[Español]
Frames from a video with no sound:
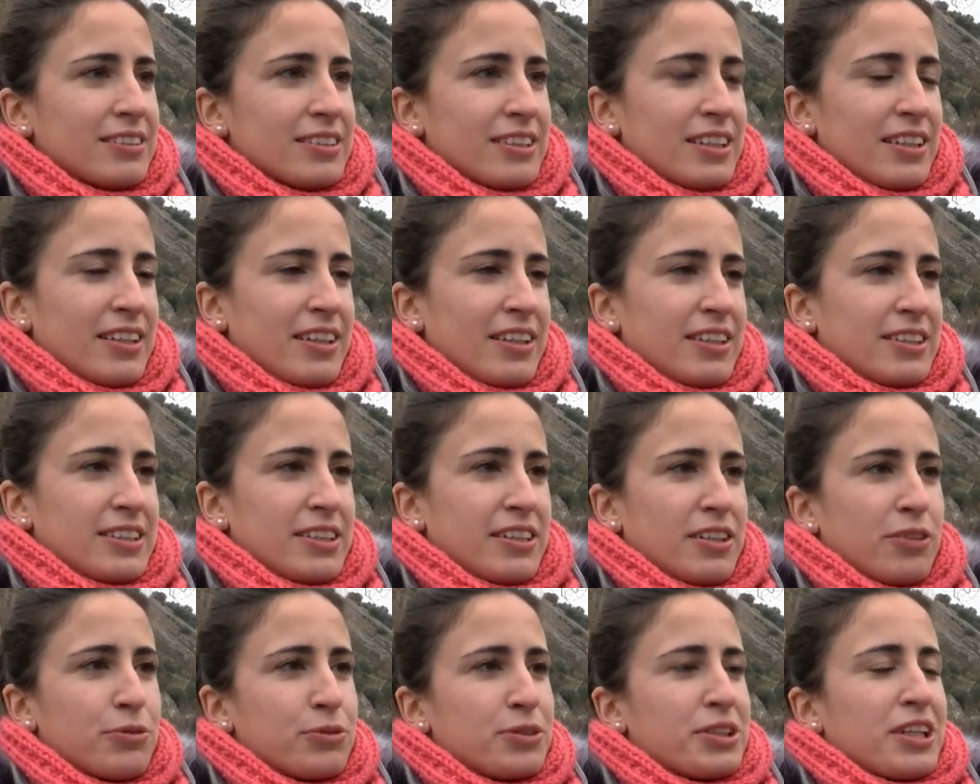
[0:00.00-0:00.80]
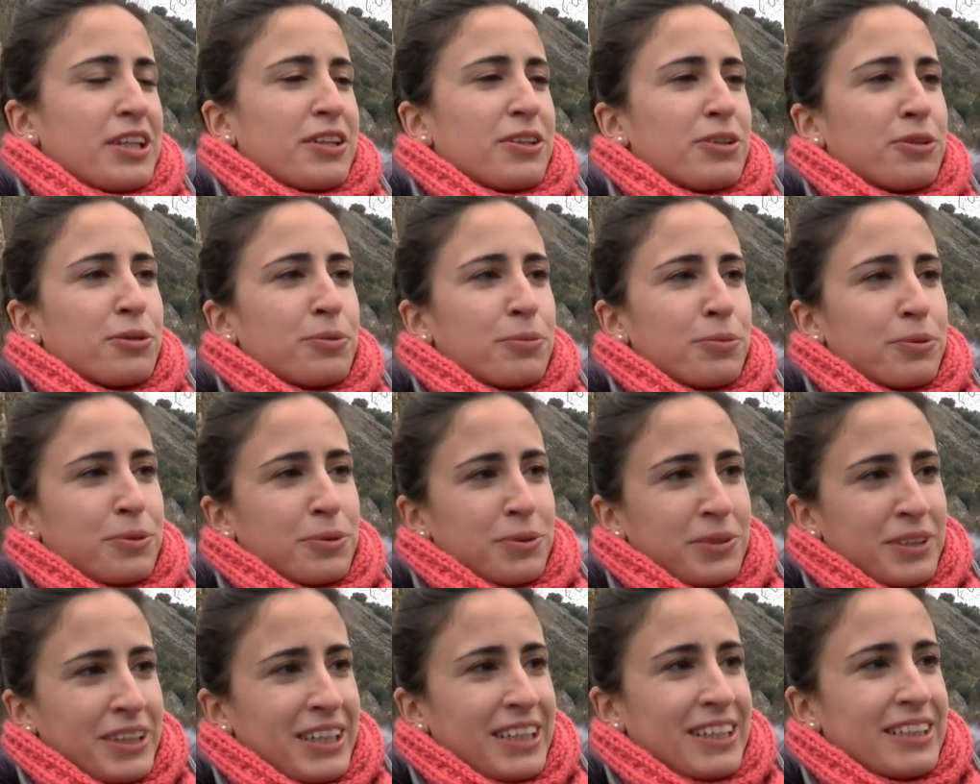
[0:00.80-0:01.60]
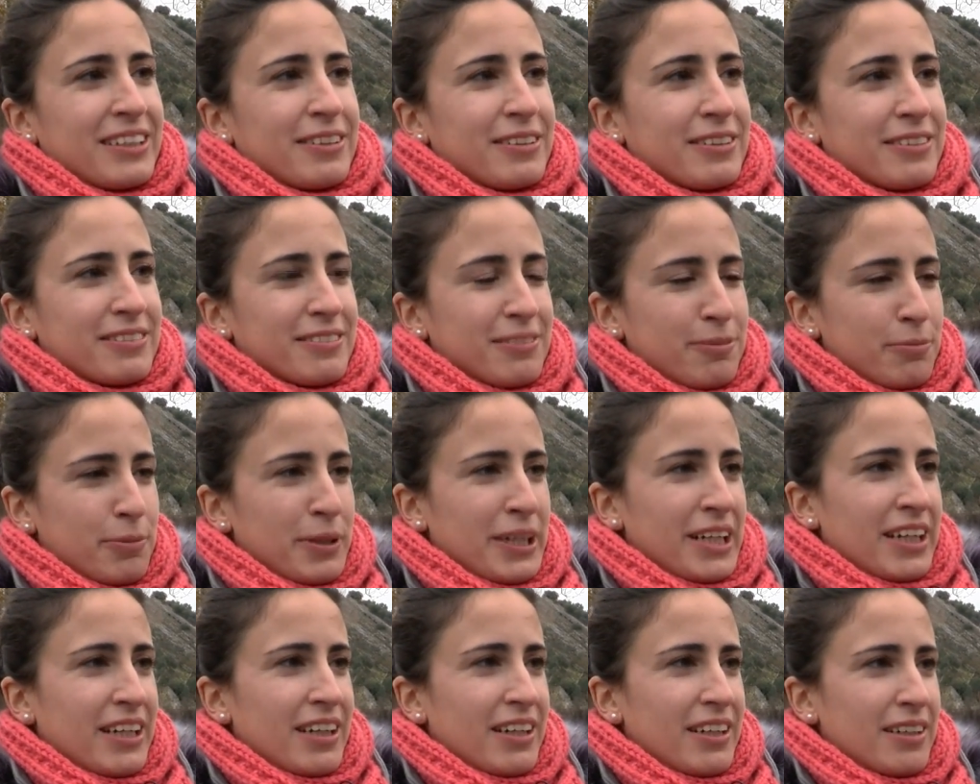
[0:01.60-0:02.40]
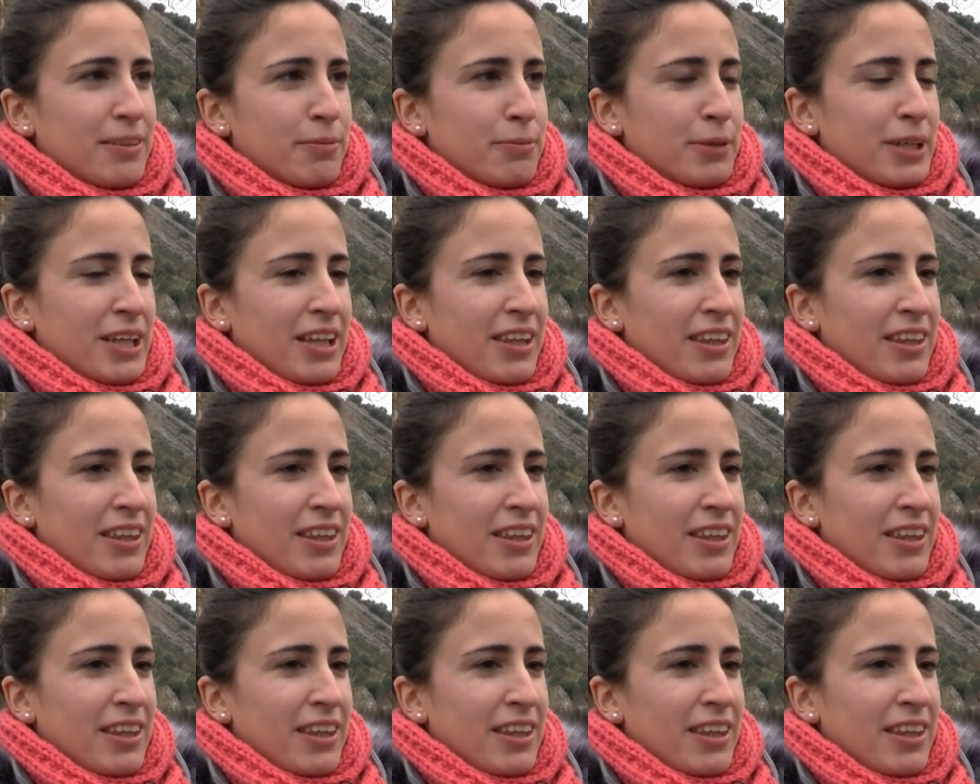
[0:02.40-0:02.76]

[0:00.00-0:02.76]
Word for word: se necesita un salto brutal para,